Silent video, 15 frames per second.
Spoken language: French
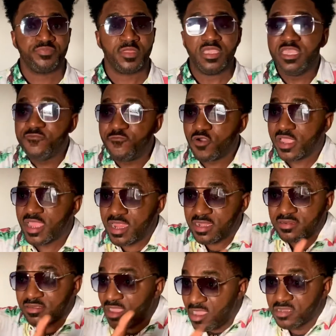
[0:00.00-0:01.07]
Il faut qu'elles
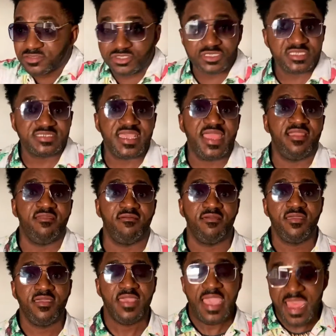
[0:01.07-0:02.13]
rentrent chez elles.
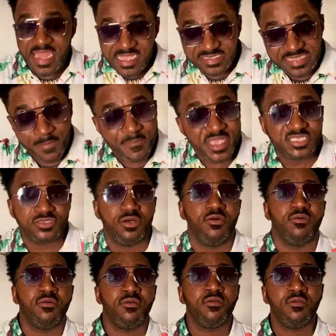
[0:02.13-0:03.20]
Elle a sa maison.
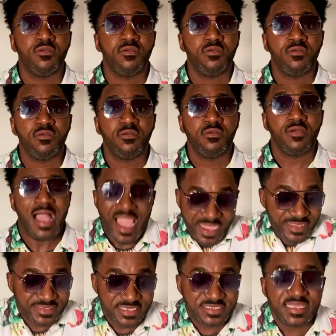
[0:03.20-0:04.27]

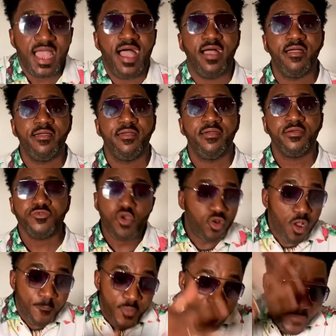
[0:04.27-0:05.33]
Arrêtez ça. Donc on
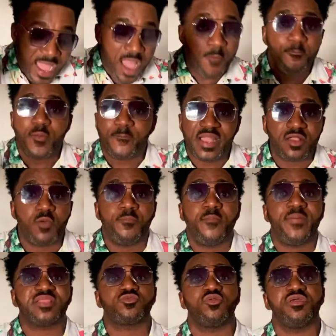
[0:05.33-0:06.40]
ne peut pas, on peut pas, on peut
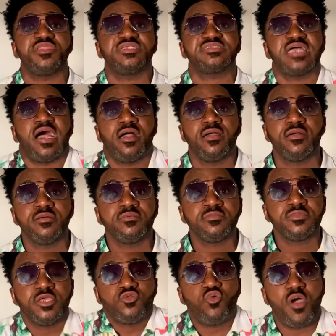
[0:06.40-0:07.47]
pas tolérer ça.
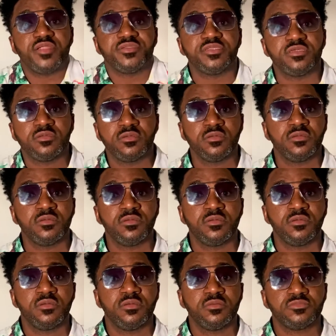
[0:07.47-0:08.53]
Une
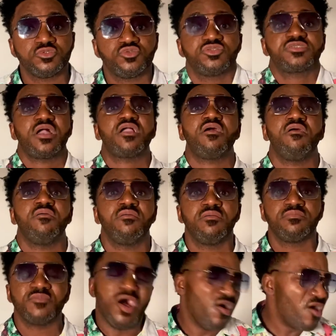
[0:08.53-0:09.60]
Jusqu'à quand
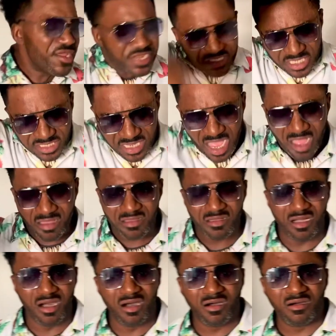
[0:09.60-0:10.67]
On va arrêter ça
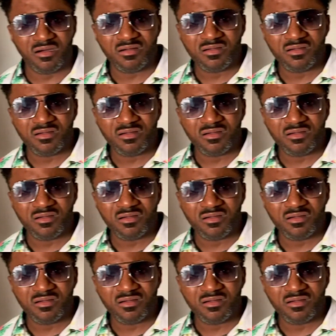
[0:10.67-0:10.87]
Oh,